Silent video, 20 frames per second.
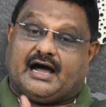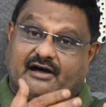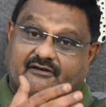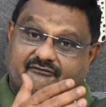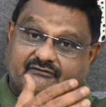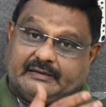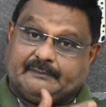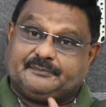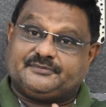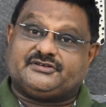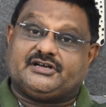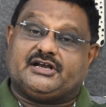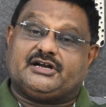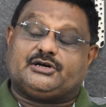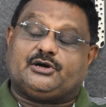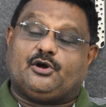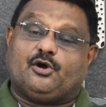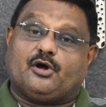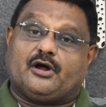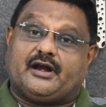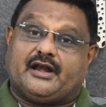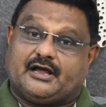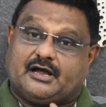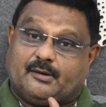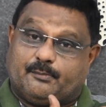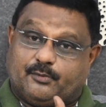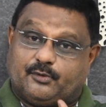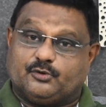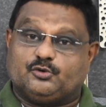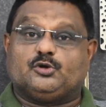ఆ వెబ్సైట్లో
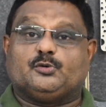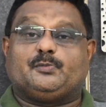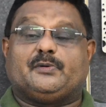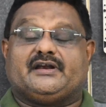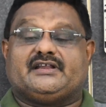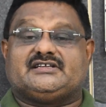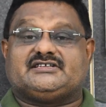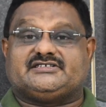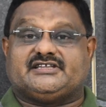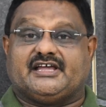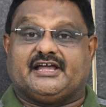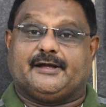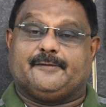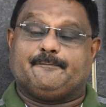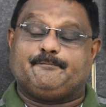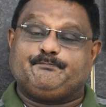కనుక పొందుపరిస్తే